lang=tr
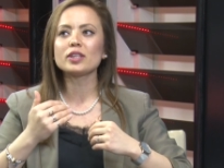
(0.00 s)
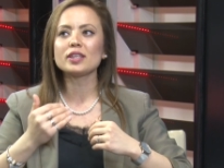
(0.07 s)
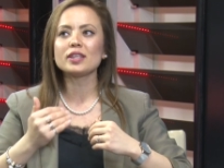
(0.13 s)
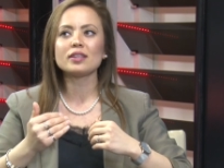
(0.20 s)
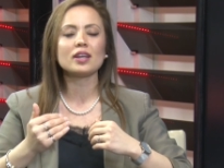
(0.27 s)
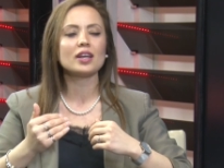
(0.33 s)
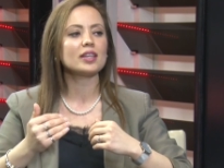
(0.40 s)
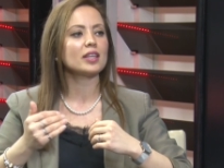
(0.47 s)

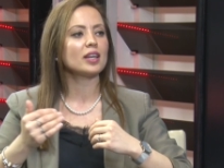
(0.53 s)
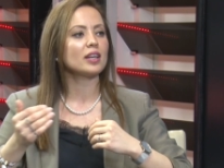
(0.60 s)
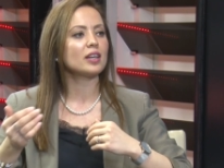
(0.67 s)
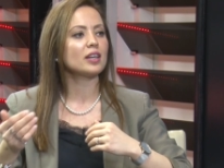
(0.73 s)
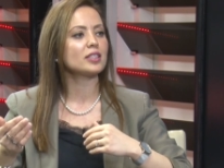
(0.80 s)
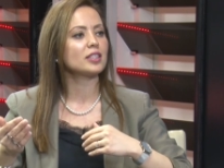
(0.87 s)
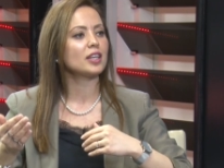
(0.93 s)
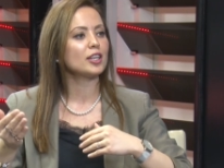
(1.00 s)
giderken
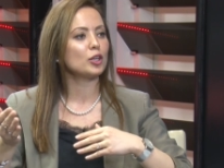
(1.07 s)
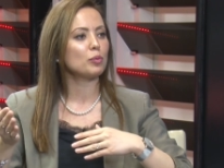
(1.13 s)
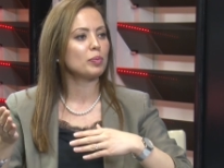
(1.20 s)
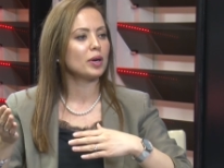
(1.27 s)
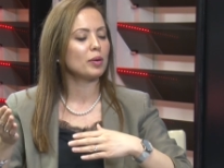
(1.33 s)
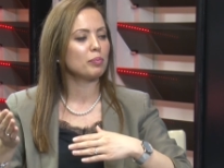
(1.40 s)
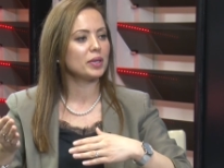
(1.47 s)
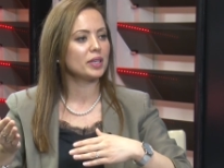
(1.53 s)
kaza
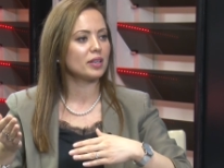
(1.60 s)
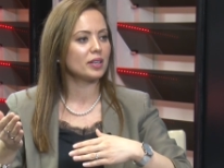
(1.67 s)
yapan bir